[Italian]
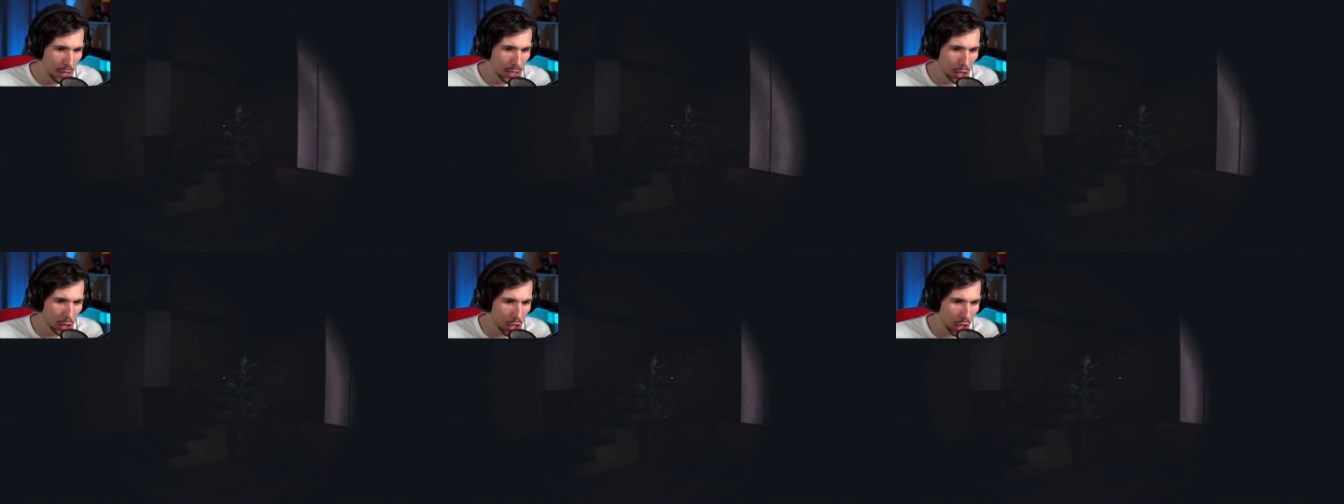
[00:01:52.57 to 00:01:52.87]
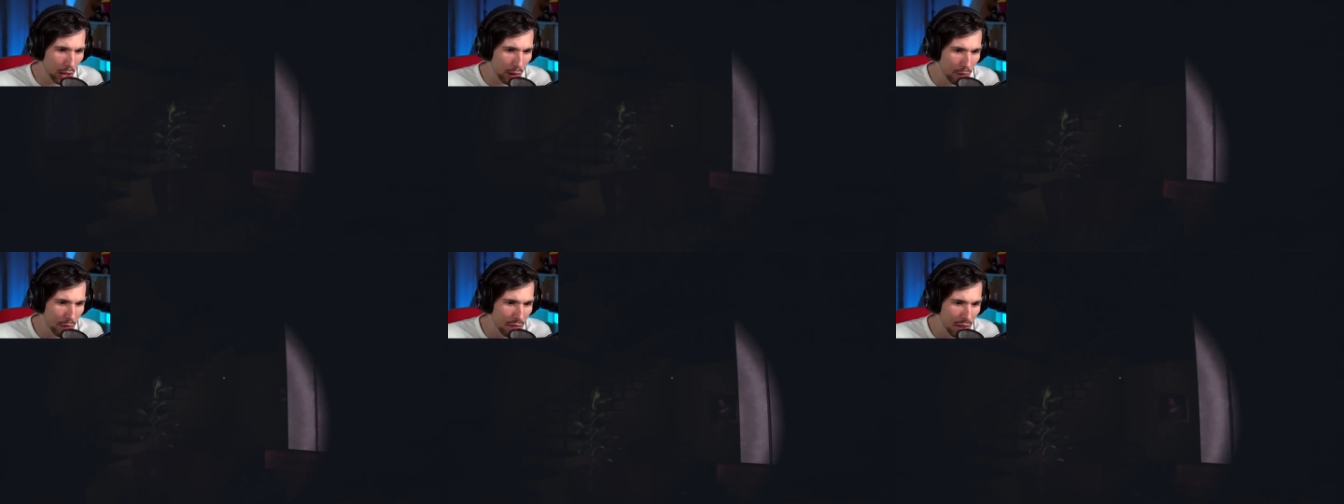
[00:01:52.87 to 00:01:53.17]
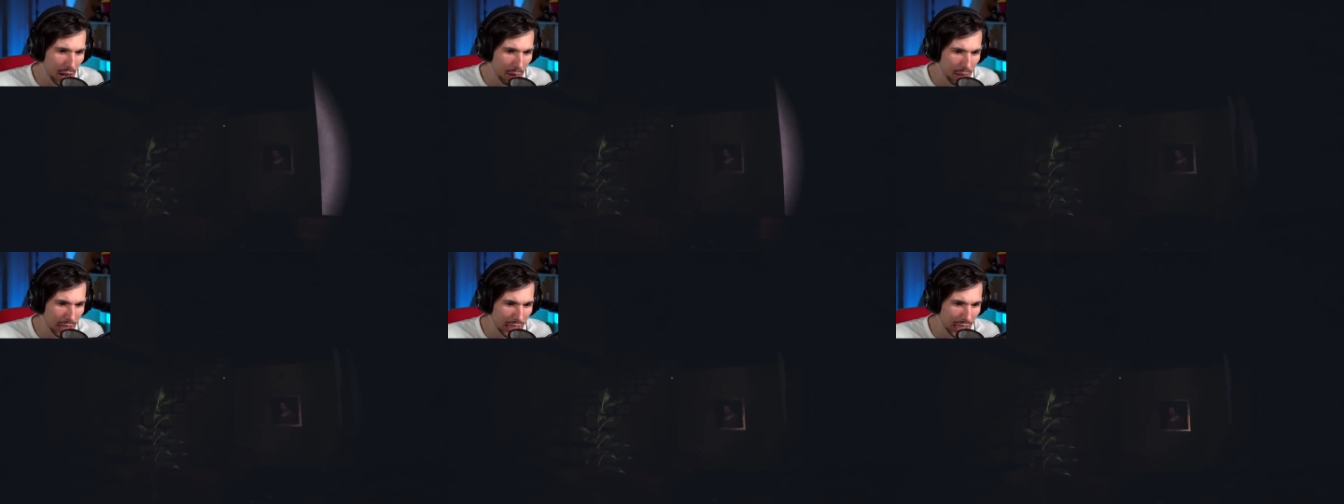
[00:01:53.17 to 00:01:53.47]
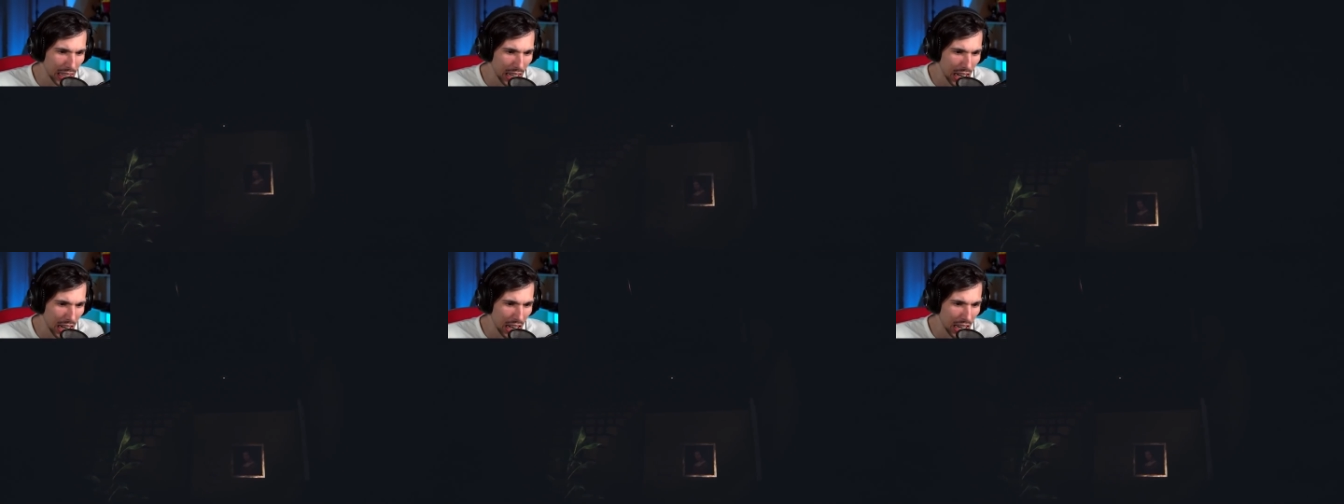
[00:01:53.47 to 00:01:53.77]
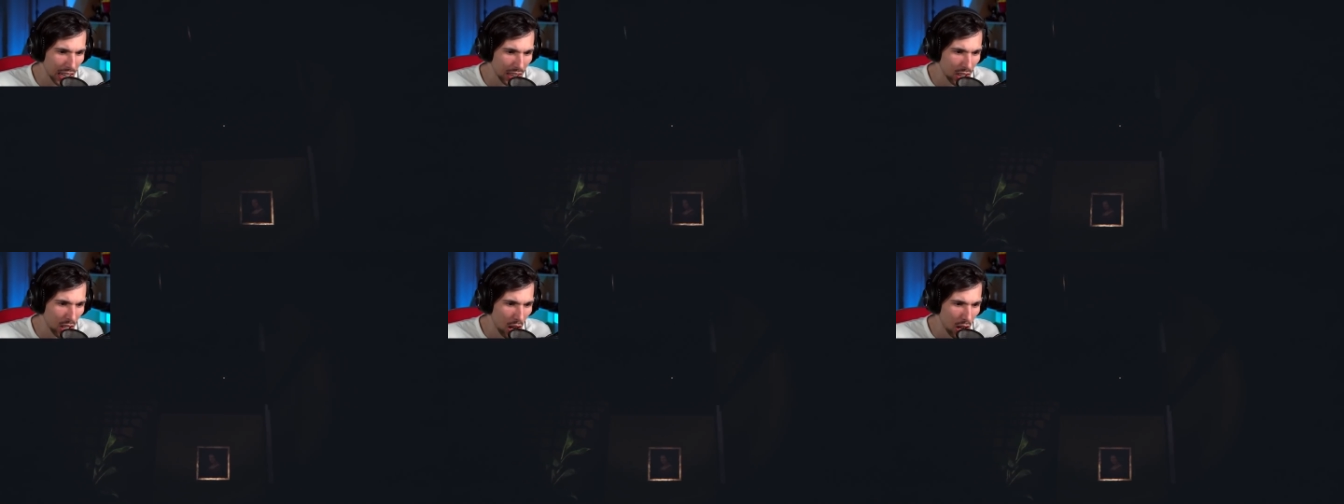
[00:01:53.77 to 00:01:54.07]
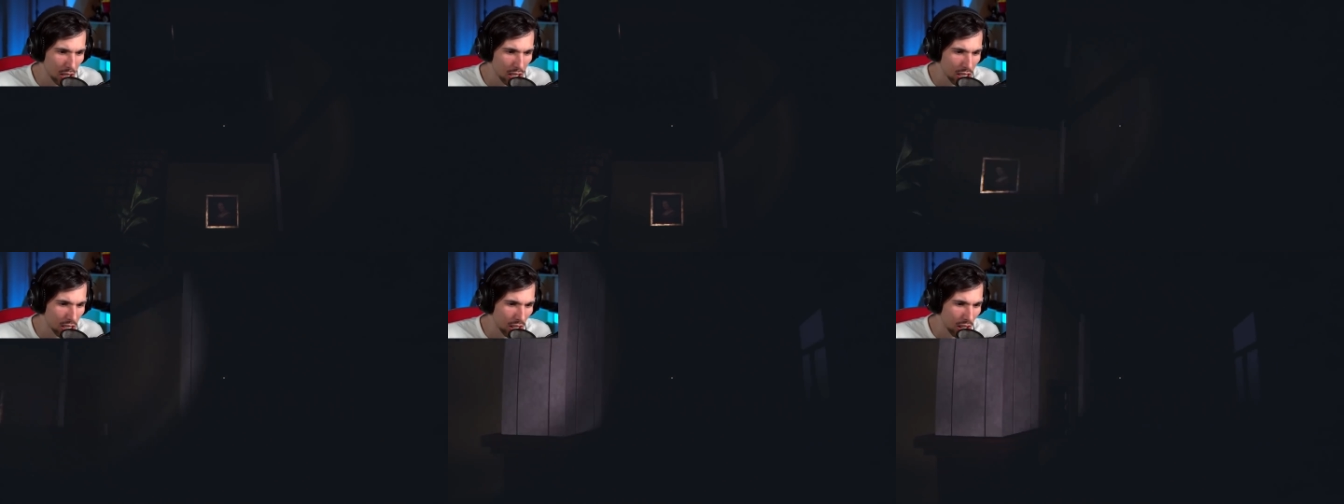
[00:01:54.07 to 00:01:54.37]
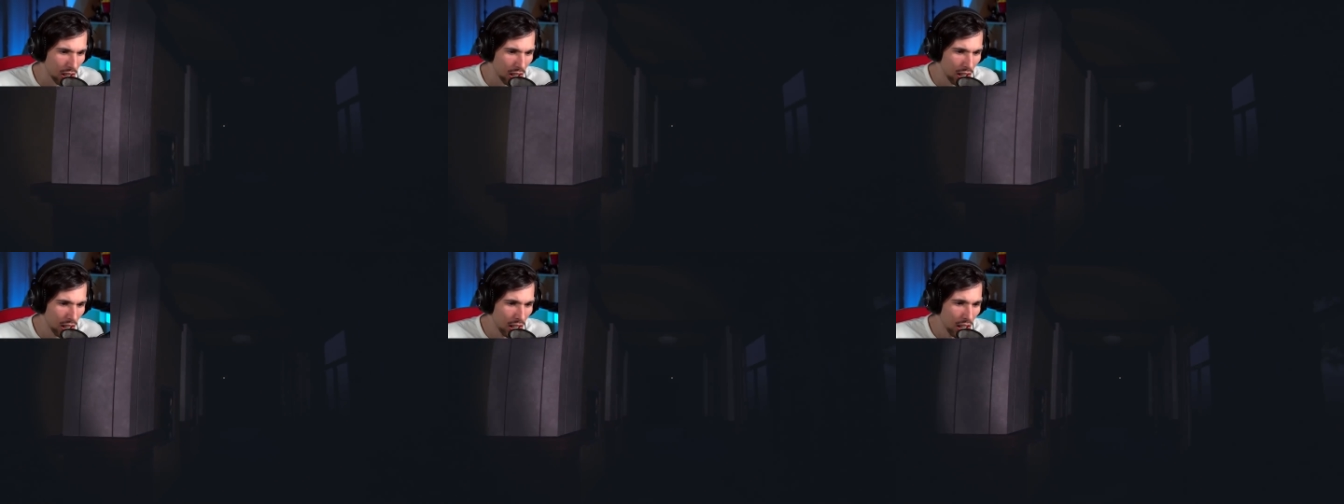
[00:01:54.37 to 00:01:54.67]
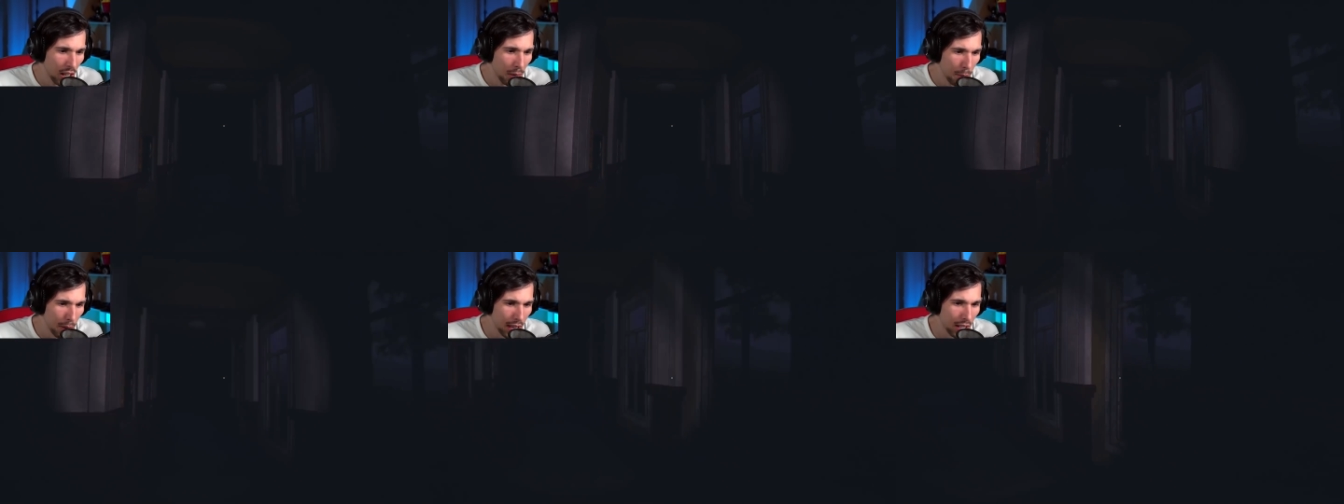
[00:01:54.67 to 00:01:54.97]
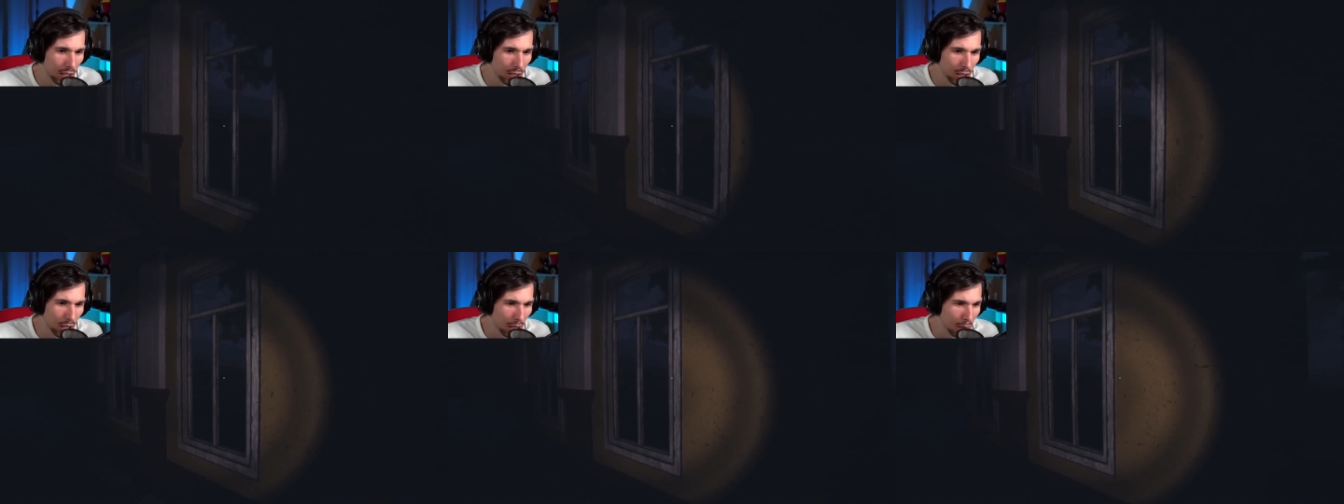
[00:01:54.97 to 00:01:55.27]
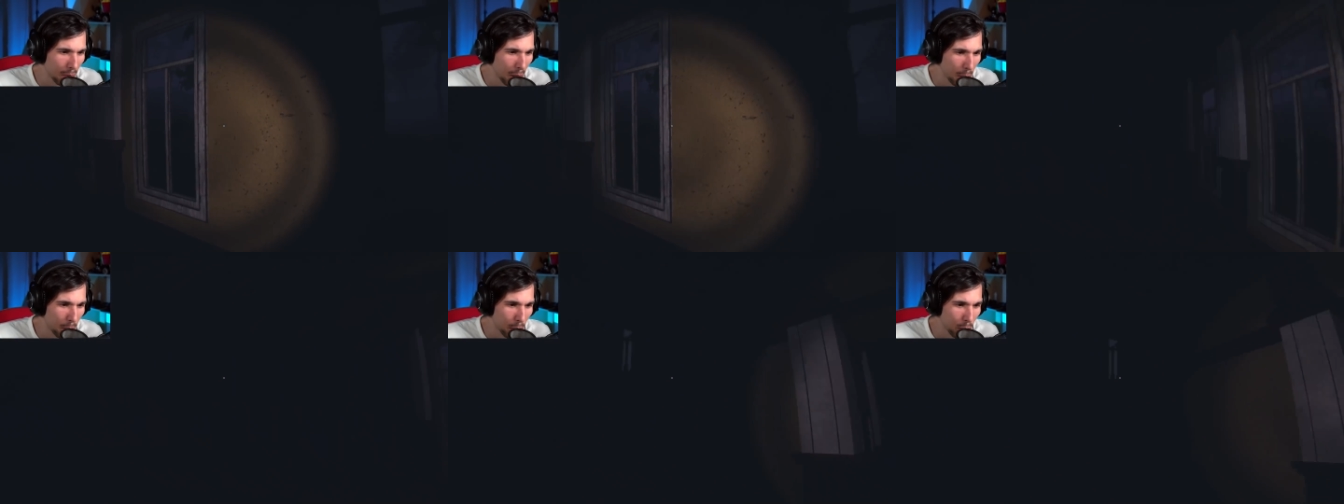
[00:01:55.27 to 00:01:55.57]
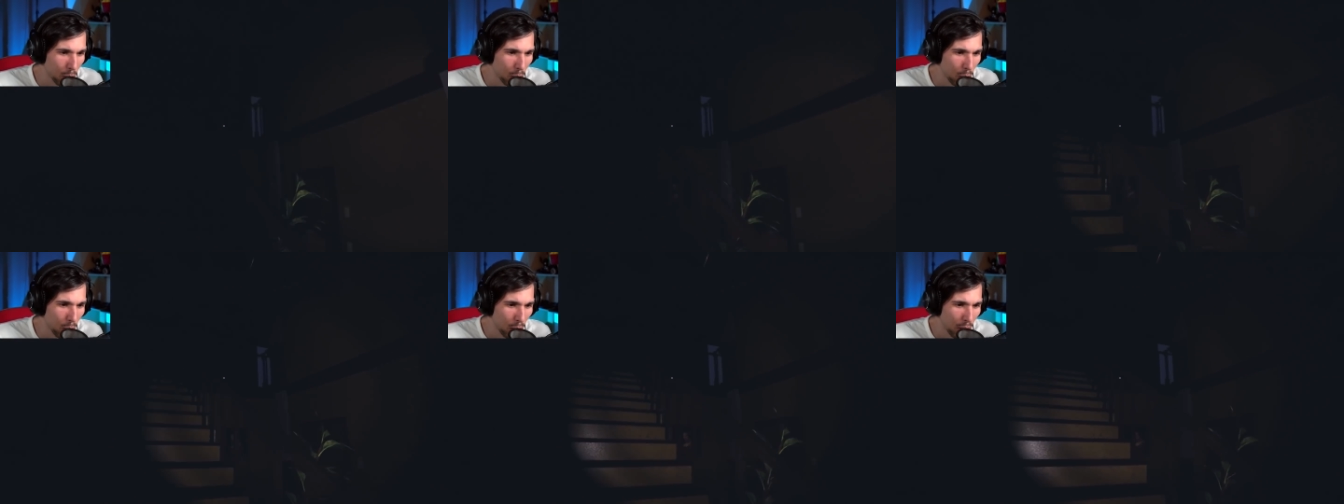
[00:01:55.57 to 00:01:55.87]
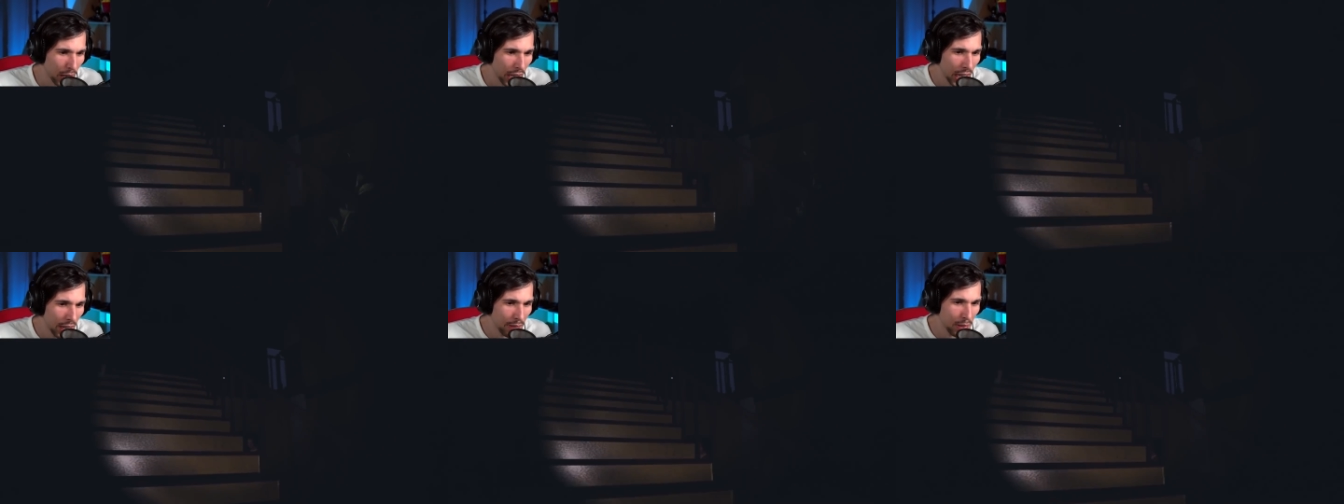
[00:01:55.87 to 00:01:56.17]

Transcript: Ma sto gioco fa veramente cagare addosso. Ma io non dormo più.